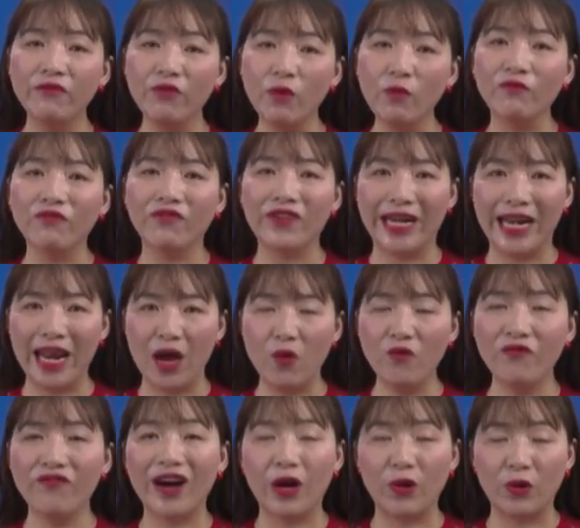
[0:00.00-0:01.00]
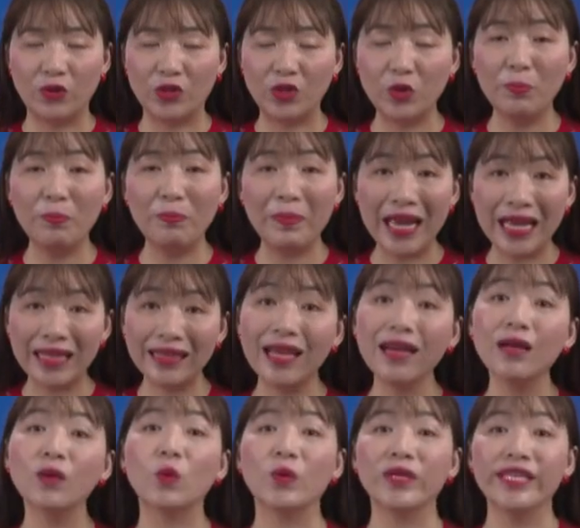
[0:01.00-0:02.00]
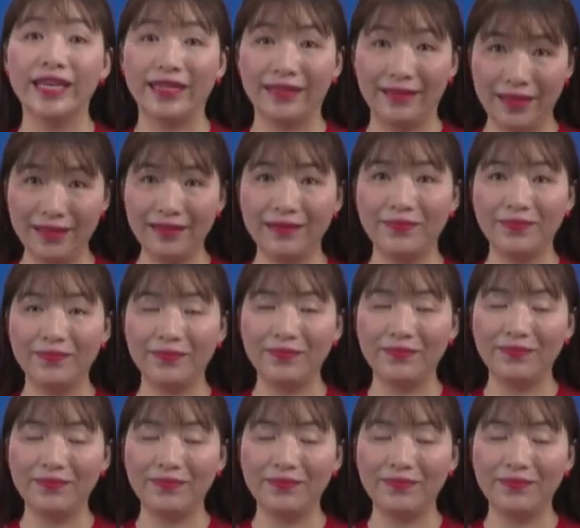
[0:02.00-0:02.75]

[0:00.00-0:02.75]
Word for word: Phùng và Đảo vào trong bế tắc của nhận thức.